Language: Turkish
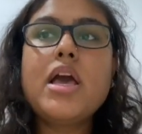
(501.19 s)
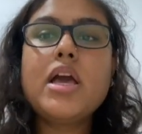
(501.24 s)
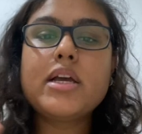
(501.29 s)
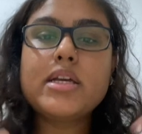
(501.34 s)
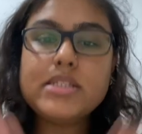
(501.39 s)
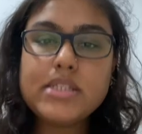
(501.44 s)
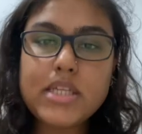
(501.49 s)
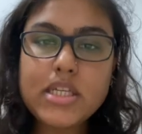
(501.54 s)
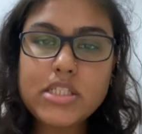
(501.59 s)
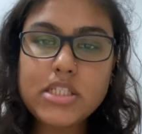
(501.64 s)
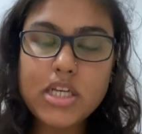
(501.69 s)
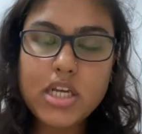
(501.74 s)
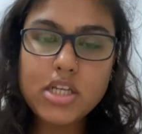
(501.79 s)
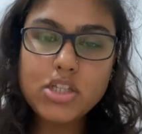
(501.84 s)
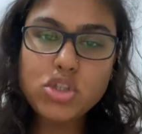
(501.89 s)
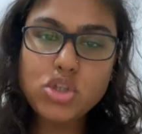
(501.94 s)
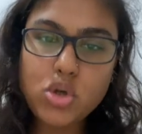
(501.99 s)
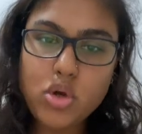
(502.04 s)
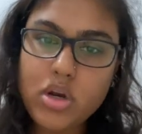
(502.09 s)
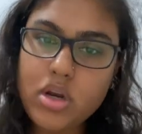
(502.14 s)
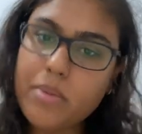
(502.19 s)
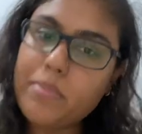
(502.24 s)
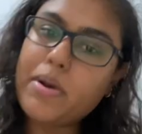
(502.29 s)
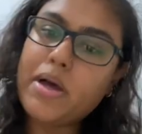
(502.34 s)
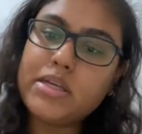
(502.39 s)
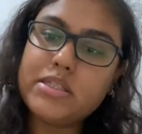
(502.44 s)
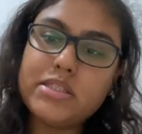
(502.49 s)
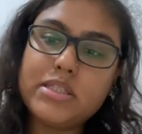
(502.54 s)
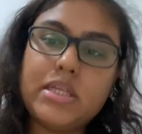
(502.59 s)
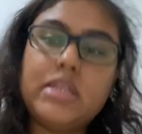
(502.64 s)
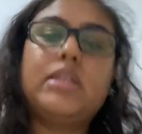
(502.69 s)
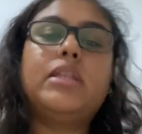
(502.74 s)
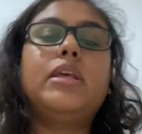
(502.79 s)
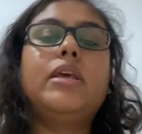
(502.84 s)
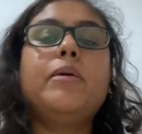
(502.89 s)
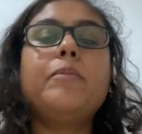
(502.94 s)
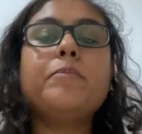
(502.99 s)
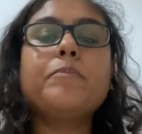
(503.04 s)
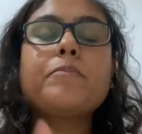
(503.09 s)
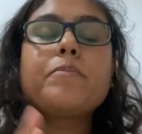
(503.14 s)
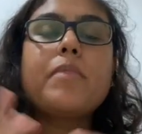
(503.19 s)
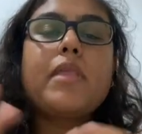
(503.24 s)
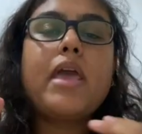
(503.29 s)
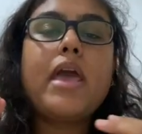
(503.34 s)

Kısaca şöyle bahsedeyim.